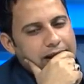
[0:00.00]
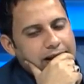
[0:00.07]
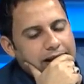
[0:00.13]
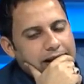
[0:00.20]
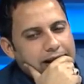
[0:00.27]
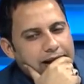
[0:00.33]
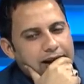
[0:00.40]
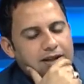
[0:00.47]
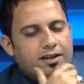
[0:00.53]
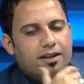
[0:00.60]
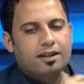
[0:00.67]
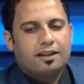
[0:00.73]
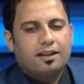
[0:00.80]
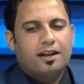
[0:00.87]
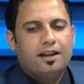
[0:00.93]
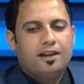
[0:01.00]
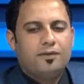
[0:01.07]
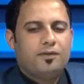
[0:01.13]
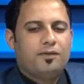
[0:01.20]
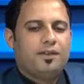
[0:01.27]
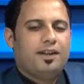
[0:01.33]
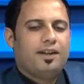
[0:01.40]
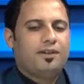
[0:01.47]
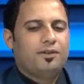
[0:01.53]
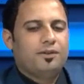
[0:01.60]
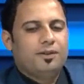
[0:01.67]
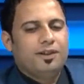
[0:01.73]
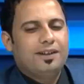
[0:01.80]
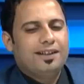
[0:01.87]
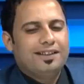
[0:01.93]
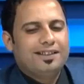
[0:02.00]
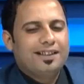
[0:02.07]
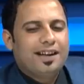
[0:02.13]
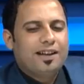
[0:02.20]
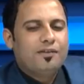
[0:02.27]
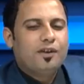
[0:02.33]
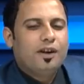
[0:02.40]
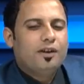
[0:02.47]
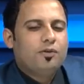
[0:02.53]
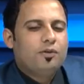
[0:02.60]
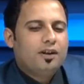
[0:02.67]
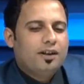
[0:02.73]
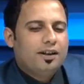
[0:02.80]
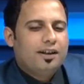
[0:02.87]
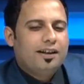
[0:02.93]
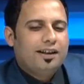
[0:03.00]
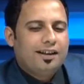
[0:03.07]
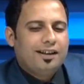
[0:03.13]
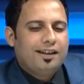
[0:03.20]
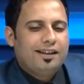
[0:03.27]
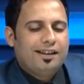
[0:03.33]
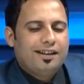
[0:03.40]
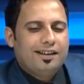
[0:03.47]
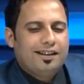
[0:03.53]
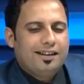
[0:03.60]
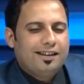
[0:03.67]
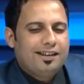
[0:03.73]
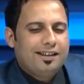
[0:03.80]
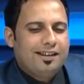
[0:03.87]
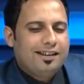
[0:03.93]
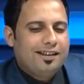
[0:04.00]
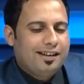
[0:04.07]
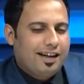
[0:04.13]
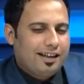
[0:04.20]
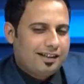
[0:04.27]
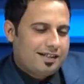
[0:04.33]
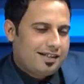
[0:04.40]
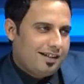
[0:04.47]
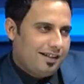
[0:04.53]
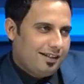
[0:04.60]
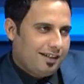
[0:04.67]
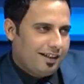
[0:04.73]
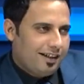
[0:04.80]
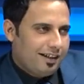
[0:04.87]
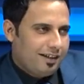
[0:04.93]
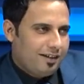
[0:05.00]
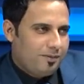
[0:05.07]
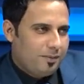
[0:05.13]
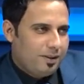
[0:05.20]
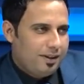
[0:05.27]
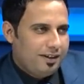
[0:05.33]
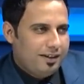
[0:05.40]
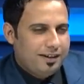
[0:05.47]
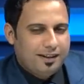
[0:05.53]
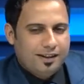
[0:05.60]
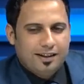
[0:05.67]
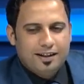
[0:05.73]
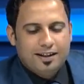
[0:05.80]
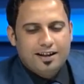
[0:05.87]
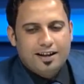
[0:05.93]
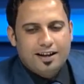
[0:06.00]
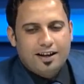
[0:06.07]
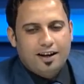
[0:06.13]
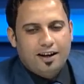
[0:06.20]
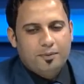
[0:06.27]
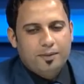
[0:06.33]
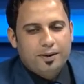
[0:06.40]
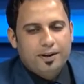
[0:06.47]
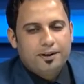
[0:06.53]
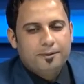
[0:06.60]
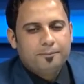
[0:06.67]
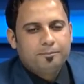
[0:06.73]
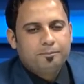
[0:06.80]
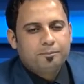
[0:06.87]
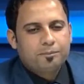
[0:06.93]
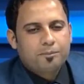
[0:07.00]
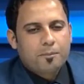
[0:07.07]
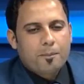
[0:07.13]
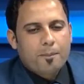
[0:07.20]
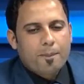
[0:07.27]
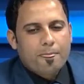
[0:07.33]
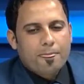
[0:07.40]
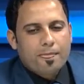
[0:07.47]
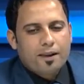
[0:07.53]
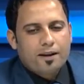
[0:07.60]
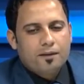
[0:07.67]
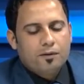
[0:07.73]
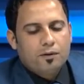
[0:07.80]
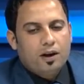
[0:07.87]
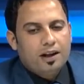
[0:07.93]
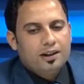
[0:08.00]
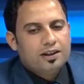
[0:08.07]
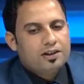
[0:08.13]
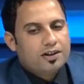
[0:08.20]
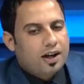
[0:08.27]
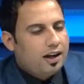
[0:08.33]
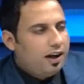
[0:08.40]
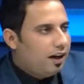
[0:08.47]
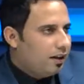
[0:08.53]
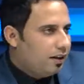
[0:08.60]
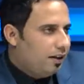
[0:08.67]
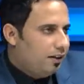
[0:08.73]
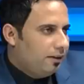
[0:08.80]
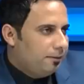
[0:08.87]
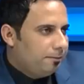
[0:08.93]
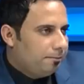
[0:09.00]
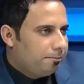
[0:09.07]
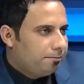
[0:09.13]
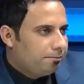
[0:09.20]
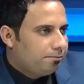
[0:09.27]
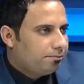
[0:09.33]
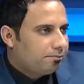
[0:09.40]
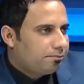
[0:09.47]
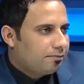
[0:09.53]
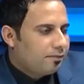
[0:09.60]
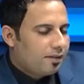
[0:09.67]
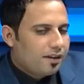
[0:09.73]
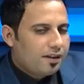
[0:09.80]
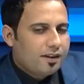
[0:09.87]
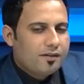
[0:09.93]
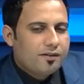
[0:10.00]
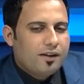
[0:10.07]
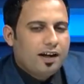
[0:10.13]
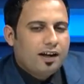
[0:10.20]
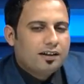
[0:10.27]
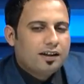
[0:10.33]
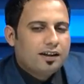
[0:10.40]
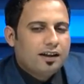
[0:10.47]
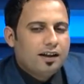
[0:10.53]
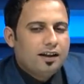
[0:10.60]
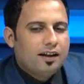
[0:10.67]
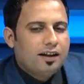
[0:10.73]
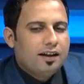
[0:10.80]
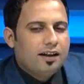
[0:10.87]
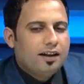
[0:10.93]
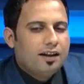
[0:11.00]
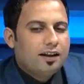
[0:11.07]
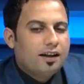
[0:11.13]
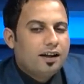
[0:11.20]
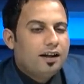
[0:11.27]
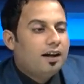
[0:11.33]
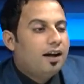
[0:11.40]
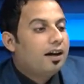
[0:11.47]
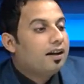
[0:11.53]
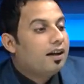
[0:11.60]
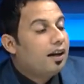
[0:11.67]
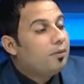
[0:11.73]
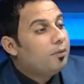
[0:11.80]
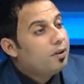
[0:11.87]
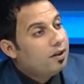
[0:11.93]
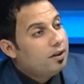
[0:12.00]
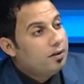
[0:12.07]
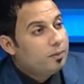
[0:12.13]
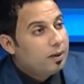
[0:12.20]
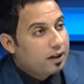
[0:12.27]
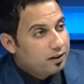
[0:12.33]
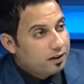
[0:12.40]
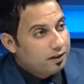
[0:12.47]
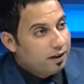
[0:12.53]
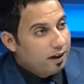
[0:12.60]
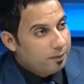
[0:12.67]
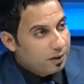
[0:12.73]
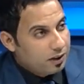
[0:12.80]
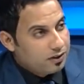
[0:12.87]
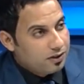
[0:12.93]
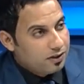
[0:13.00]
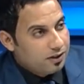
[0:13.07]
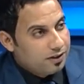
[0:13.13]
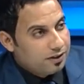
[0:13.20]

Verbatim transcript: اريان السيد خلف اكو سالفه حلوه العطا السعيد الله يرحمه احبها واحد حكى على عريان فعطى قال له قال له عريان مثل عماره الدامرشي